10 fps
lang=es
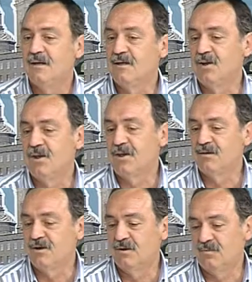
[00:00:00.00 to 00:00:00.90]
Entonces,
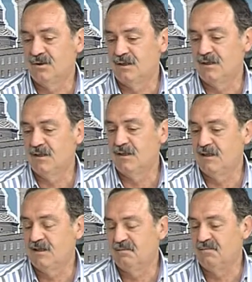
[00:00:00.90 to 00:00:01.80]
bueno, pues eh,